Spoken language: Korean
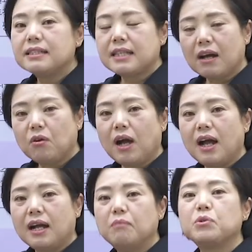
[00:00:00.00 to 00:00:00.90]

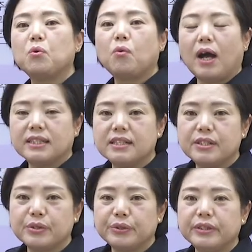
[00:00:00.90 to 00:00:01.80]
착과 감소
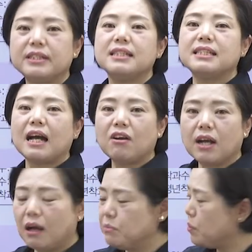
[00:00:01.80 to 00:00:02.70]
과실수는 착과
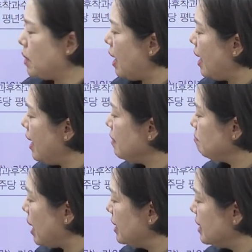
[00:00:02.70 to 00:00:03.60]
감소량
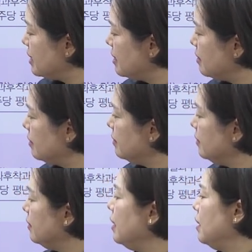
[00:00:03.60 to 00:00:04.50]

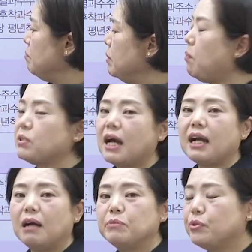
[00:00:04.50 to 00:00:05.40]
마이너스 미보상
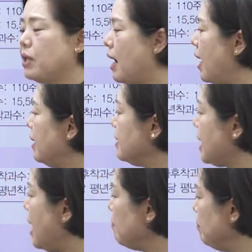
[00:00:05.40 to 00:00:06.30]
감소량,
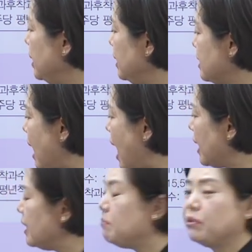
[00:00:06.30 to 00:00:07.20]
창미
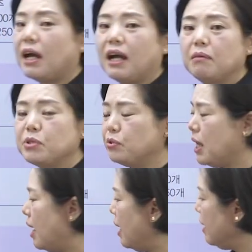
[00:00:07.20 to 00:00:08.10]
자기 부담
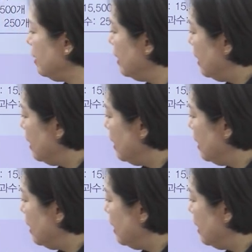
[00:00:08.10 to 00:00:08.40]
감소량,